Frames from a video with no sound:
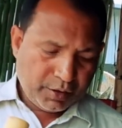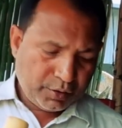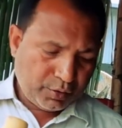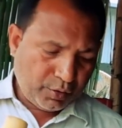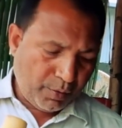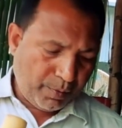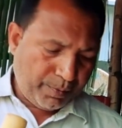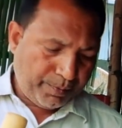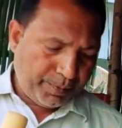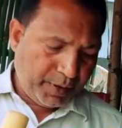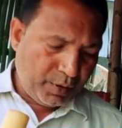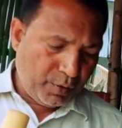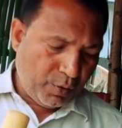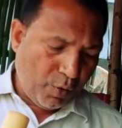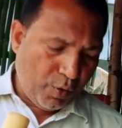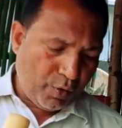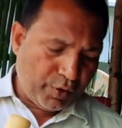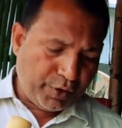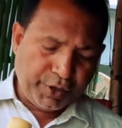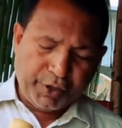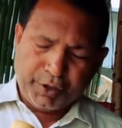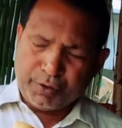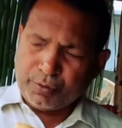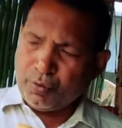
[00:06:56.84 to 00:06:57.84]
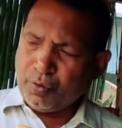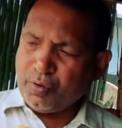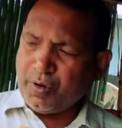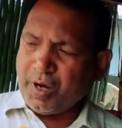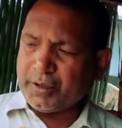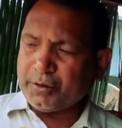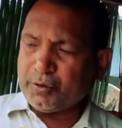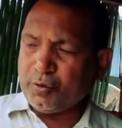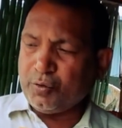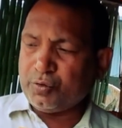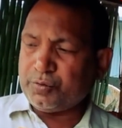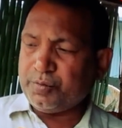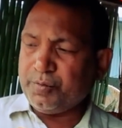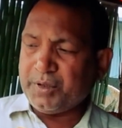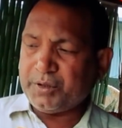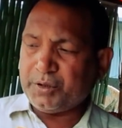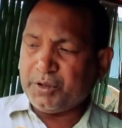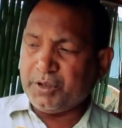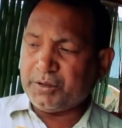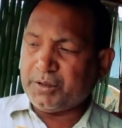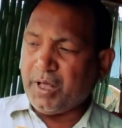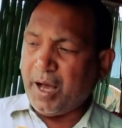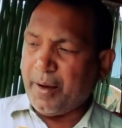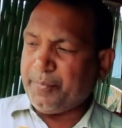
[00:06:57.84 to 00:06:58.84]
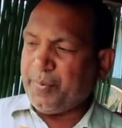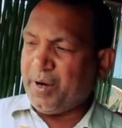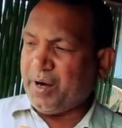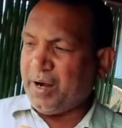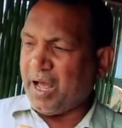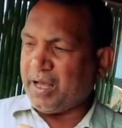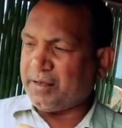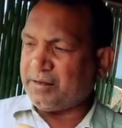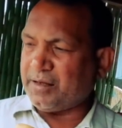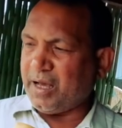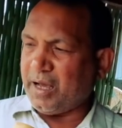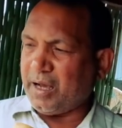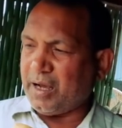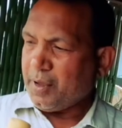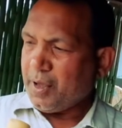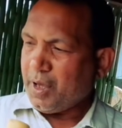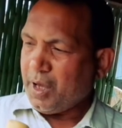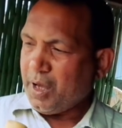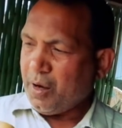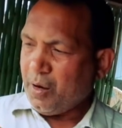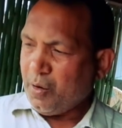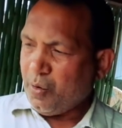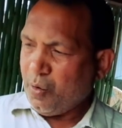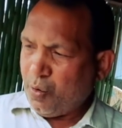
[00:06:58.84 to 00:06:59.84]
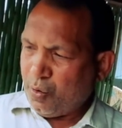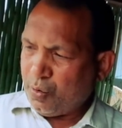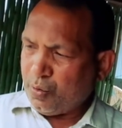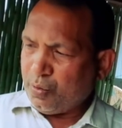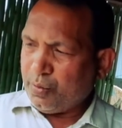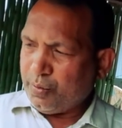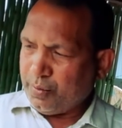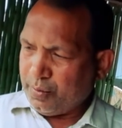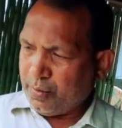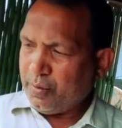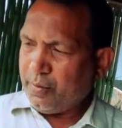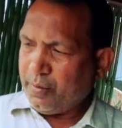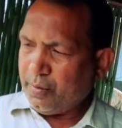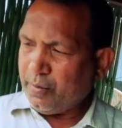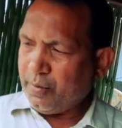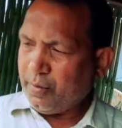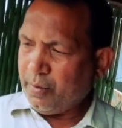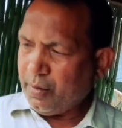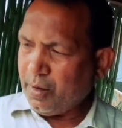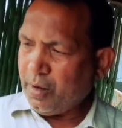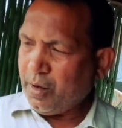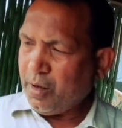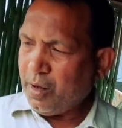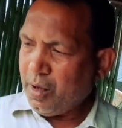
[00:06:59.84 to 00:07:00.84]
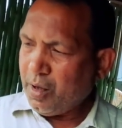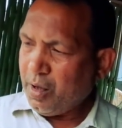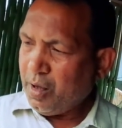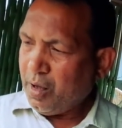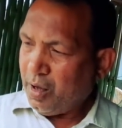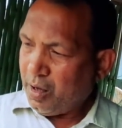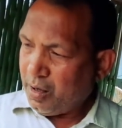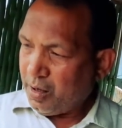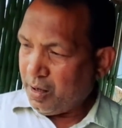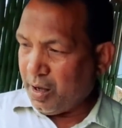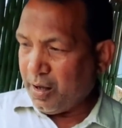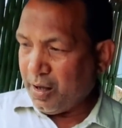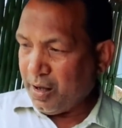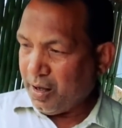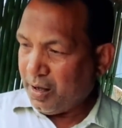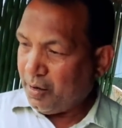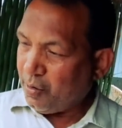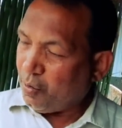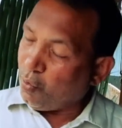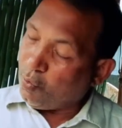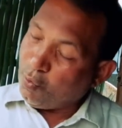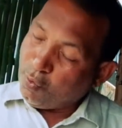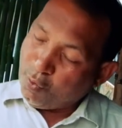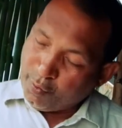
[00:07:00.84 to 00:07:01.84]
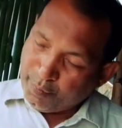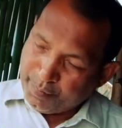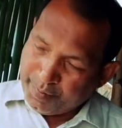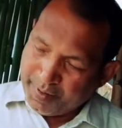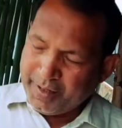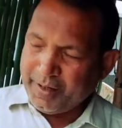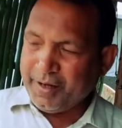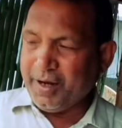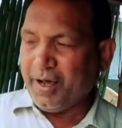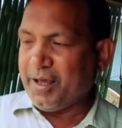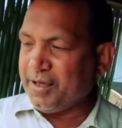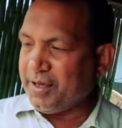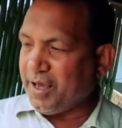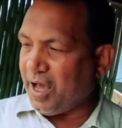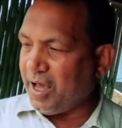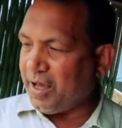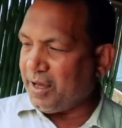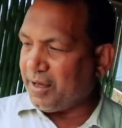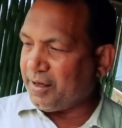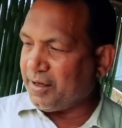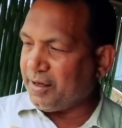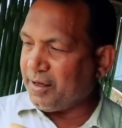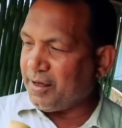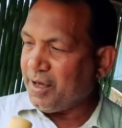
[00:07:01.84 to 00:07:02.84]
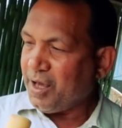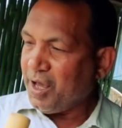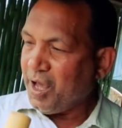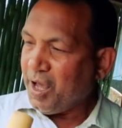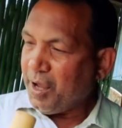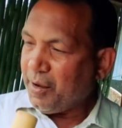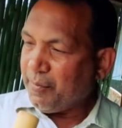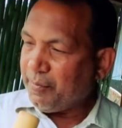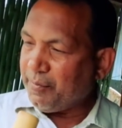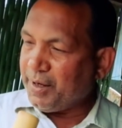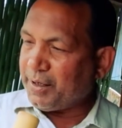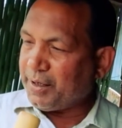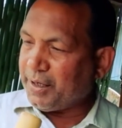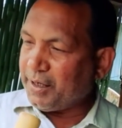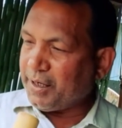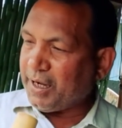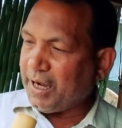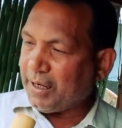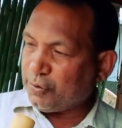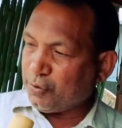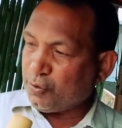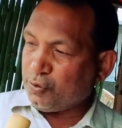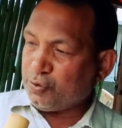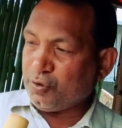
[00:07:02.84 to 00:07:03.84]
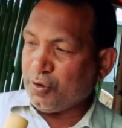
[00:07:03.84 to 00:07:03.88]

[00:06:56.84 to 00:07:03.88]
तो फिर वो हीट होगा तो उसमें तीतापन आ जाएगा और वो जो मिट्टी की खुशबू है वो भी नहीं आ पाएगी सोनापन नहीं आएगी मिट्टी का जो